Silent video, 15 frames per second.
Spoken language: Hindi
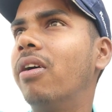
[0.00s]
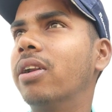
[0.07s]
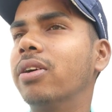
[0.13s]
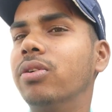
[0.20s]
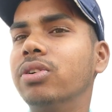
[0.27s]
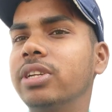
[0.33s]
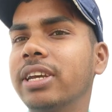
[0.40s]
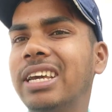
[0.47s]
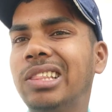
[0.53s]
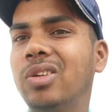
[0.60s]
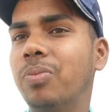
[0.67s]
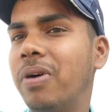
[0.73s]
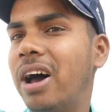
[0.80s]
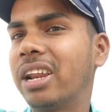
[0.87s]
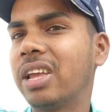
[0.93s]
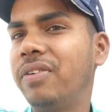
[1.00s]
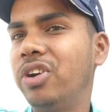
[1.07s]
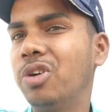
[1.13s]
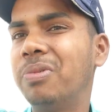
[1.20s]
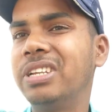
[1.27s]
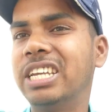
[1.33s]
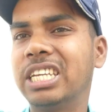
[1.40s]
और हो सके तो बाहर के
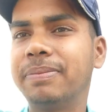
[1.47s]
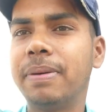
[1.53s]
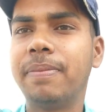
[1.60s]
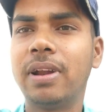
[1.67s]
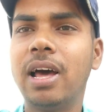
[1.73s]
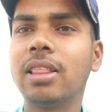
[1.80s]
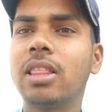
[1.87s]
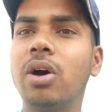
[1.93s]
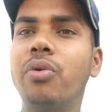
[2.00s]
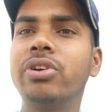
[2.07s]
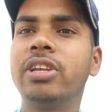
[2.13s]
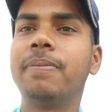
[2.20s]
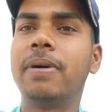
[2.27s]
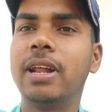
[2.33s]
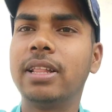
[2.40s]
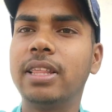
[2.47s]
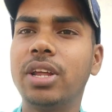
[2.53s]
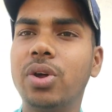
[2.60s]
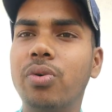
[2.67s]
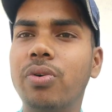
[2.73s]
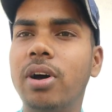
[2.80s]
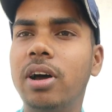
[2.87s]
वीडियो में जैसे मैं बनाता हूँ वैसे
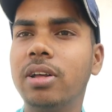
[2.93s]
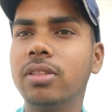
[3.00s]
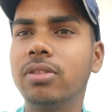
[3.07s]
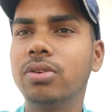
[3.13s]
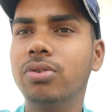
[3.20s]
बनाते रहूँगा